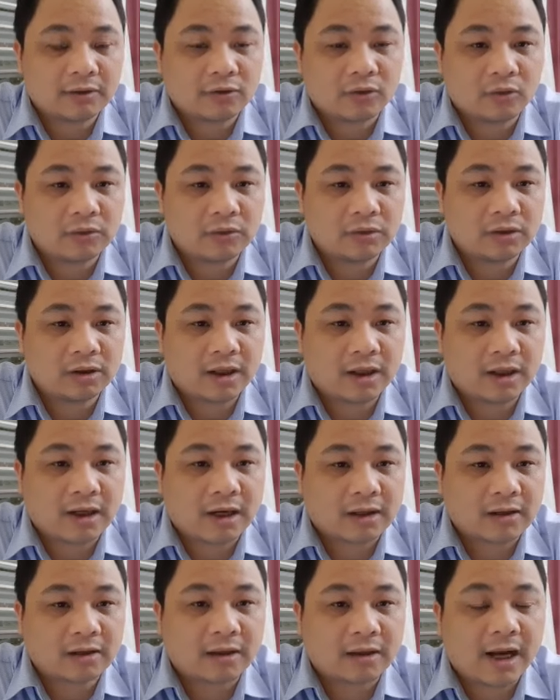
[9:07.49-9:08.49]
cũng như là
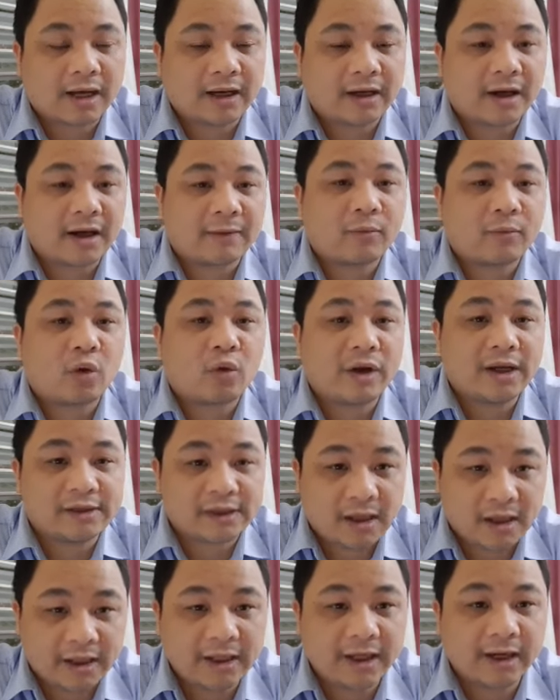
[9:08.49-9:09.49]
thực hành các cái bộ đề
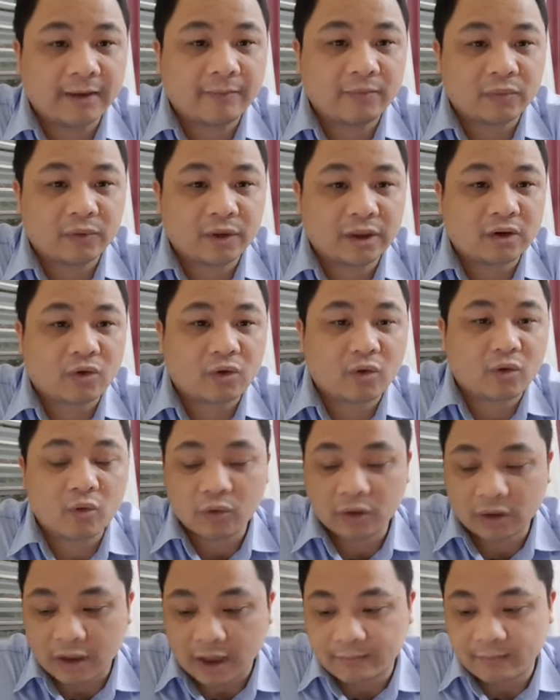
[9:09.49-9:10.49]
trắc nghiệm theo khung
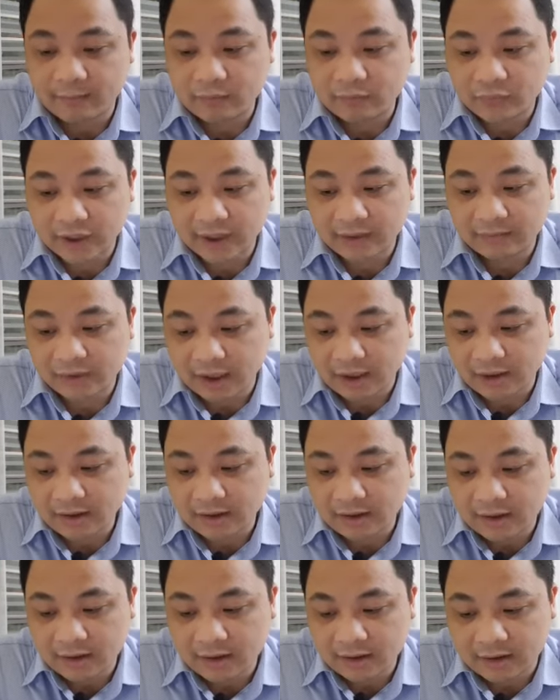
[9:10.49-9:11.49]
ôn tập các em nhé
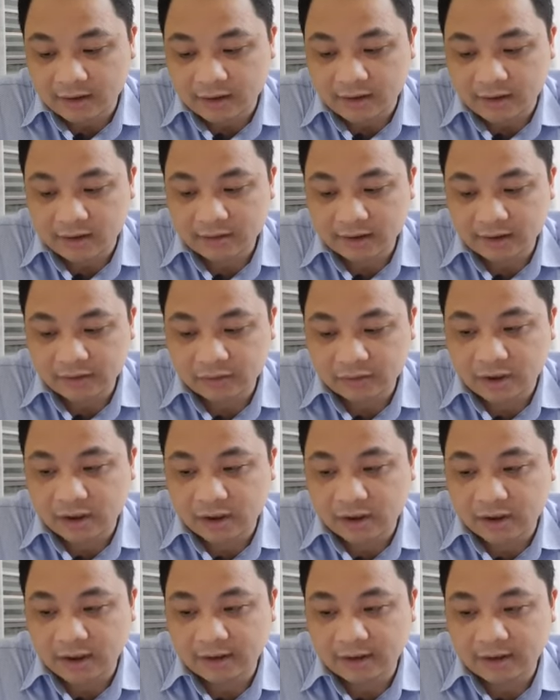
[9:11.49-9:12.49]
đó thì chúng ta
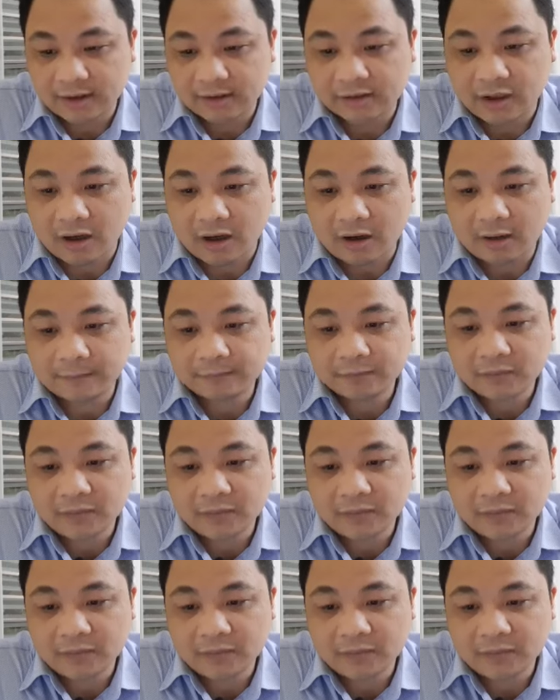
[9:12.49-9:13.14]
thấy rất là rõ